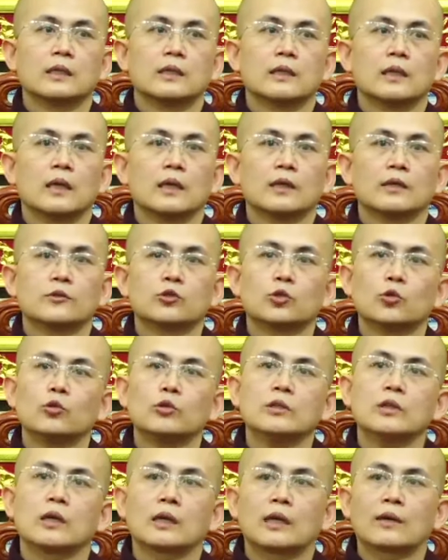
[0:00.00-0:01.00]
uh, chú
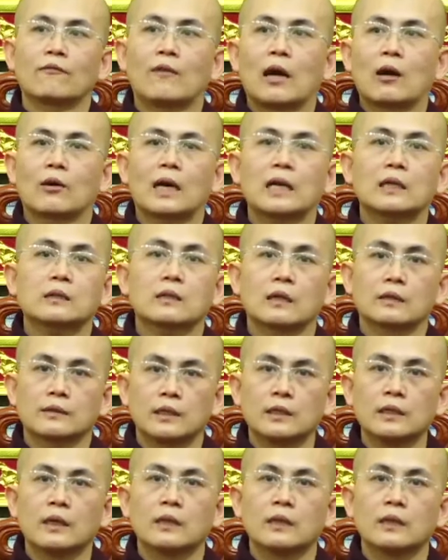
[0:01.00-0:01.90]
được vào các tầng thiền